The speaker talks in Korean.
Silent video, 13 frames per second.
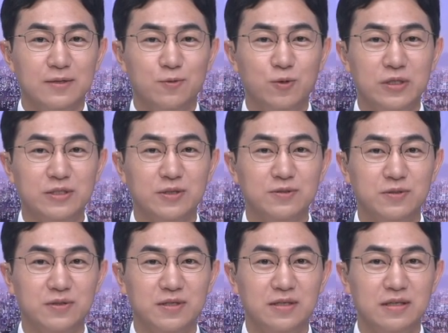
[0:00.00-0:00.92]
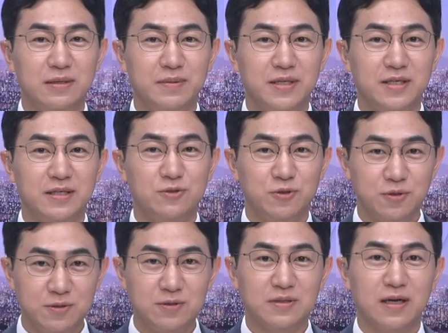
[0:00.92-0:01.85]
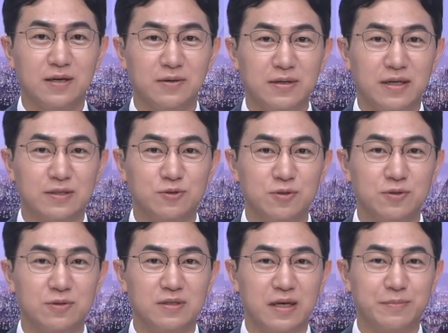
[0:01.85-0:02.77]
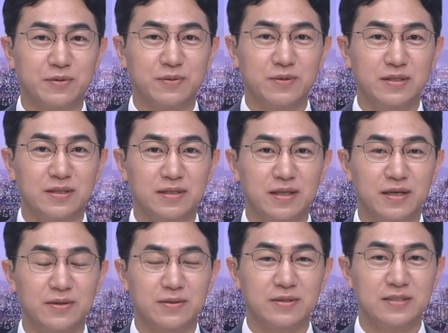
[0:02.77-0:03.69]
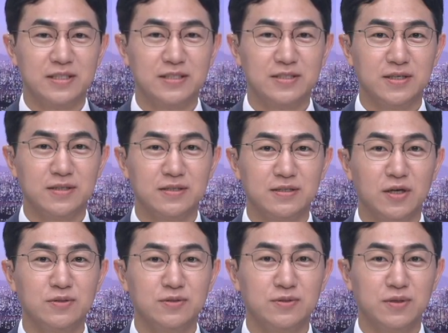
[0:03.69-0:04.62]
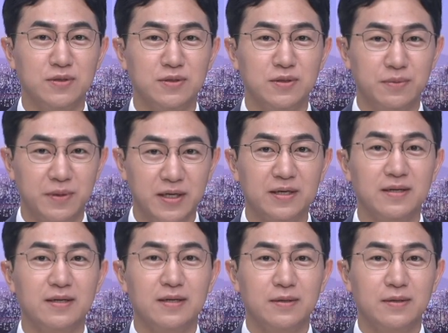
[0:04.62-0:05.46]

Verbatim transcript: 우리 선수들은 이미 출국하거나 출국을 앞두고 있는데요. 진천 선수촌교회